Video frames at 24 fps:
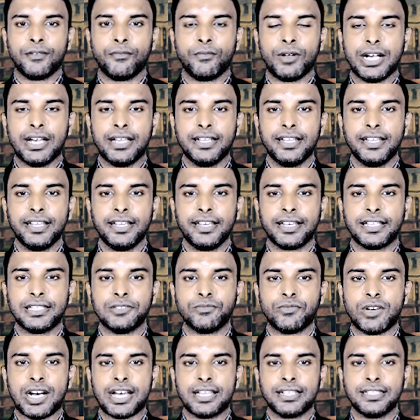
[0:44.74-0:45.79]

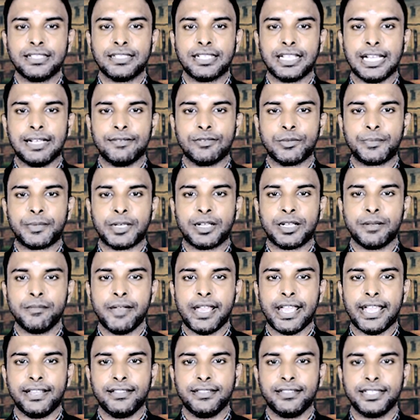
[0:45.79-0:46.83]
வானிலிருந்து வானுக்கு ஏவப்படும்
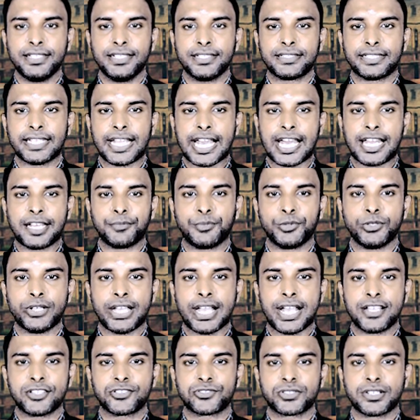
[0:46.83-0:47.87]
இந்திய தயாரிப்பு
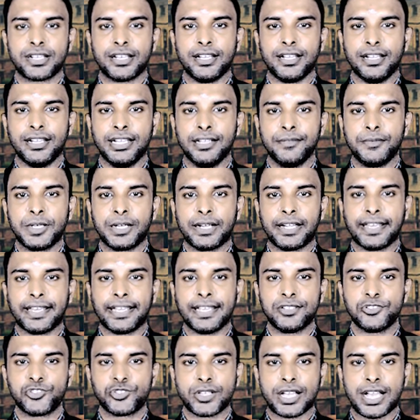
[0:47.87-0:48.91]
ஆஸ்ட்ரா
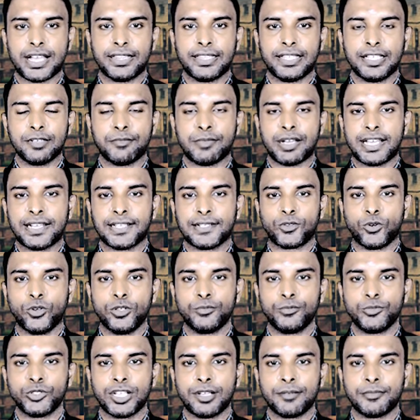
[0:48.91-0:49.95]
ஏவுகணையின் சாத்தியமான
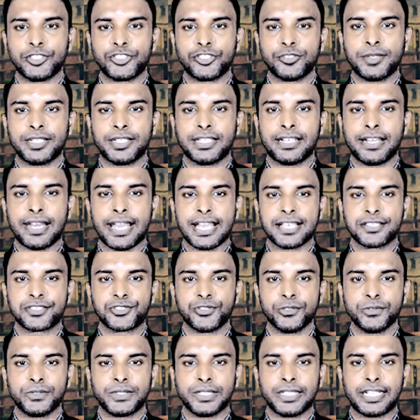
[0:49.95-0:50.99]
கொள்முதல் மற்றும் அதன்
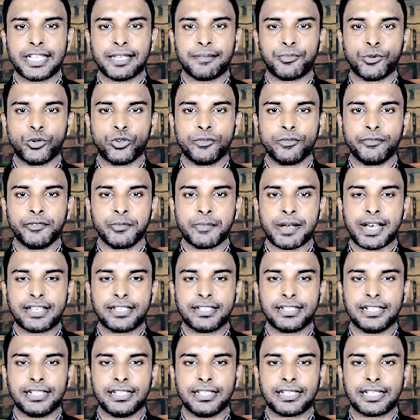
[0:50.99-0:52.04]
எஸ்யூ தேர்ட்டி போர்
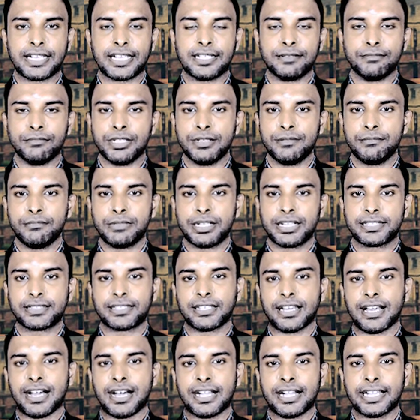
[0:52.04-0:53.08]
விமானங்களுக்கான
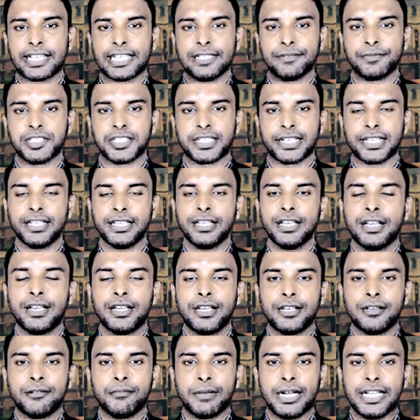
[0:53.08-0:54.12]
மேம்படுத்தல் ஆகியவற்றை
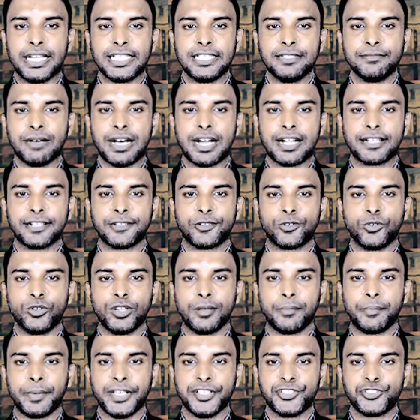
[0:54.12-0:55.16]
மையமாக
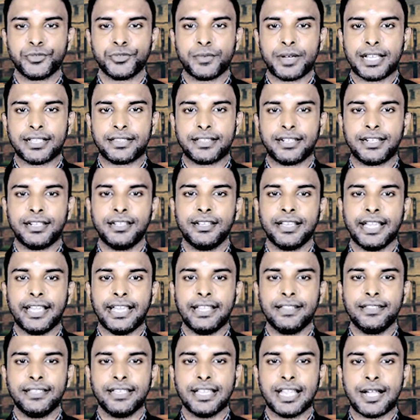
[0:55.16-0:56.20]
கொண்ட பேச்சுவார்த்தைகள்
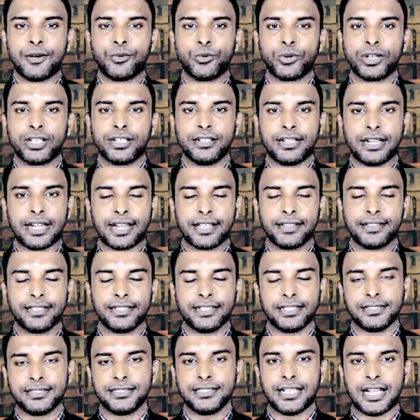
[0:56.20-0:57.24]
இந்தியாவுடன்
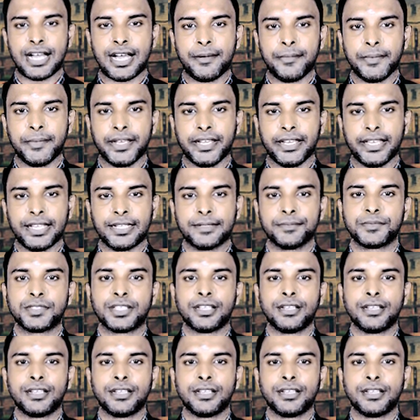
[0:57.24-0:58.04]
நடத்தியது ஆர்மேனியா